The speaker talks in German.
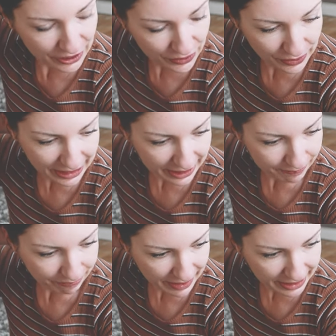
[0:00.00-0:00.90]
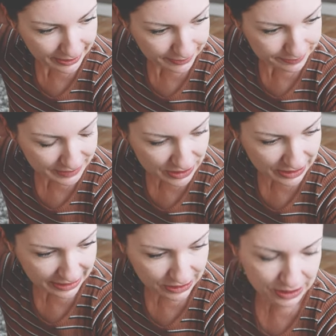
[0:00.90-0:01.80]
Okay, ähm, also
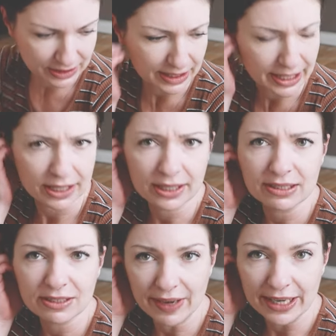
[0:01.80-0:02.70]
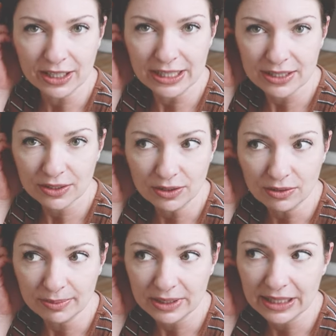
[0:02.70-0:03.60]
technisch gesehen hätte ich jetzt 32
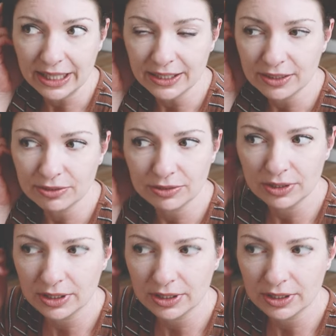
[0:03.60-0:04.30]
Euro bezahlt dafür.